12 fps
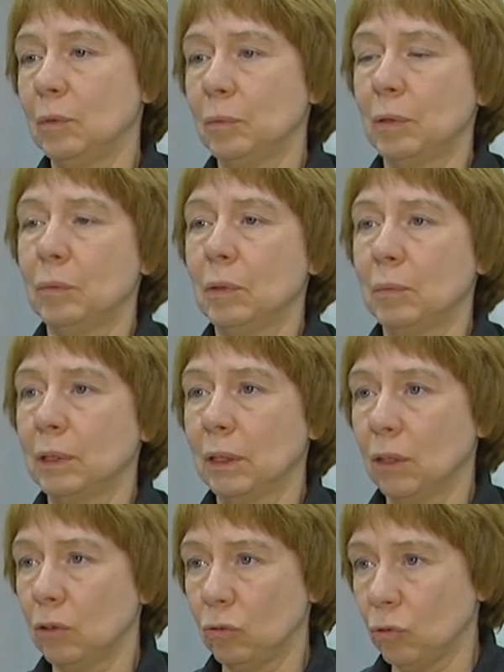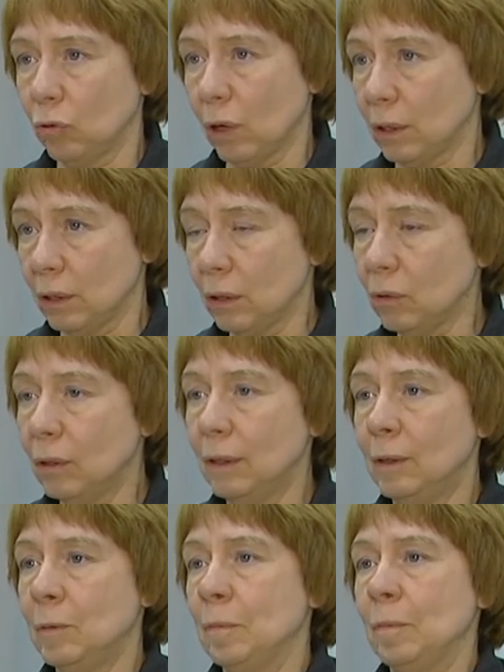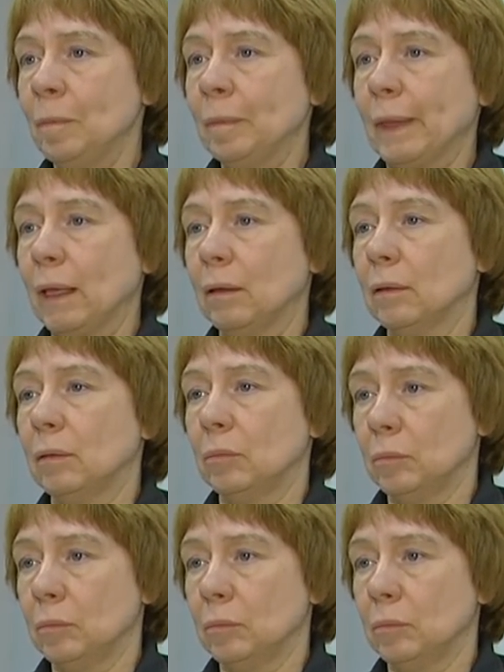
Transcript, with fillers: например, монахиню Юлиани, э,